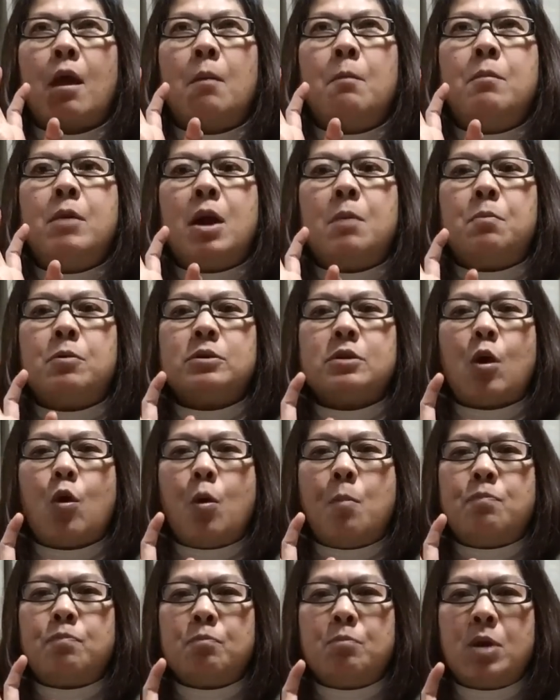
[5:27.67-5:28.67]
เหมือนผอ
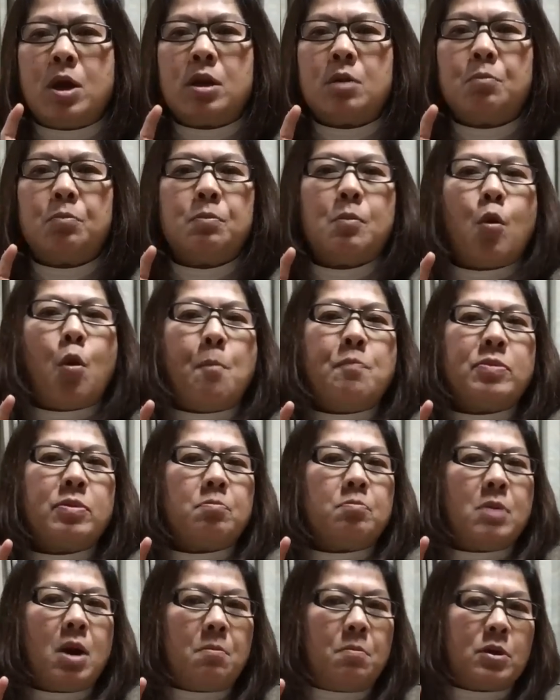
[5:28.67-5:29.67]
มเหมือนอม
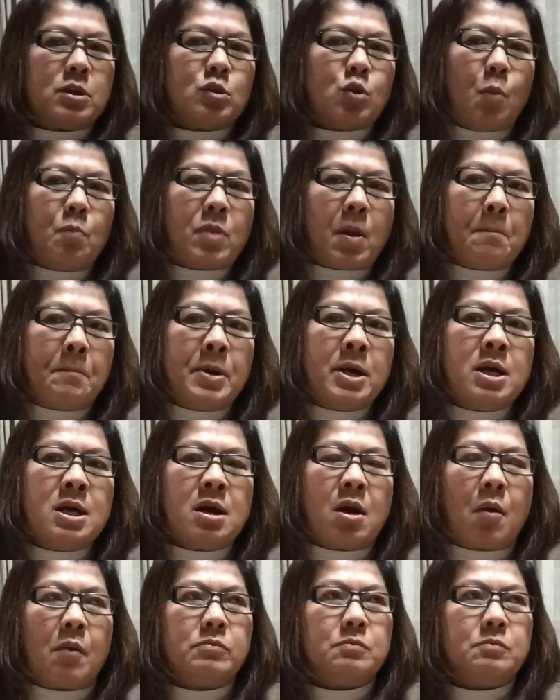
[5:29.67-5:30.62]
เหมือนผสมน้ำผึ้ง